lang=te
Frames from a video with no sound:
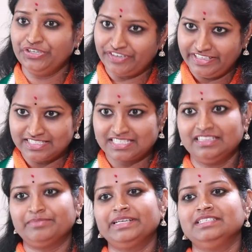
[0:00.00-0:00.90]
ట్వంటీ ఫైవ్ ఇయర్స్
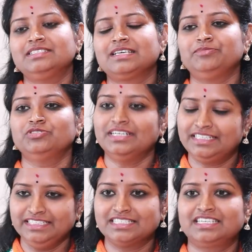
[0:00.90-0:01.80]
కింద పనిచేసాము
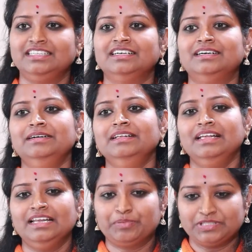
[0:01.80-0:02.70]
థర్టీ ఇయర్స్ కింద
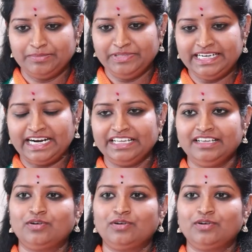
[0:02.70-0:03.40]
లేకపోతే మీ డాడీ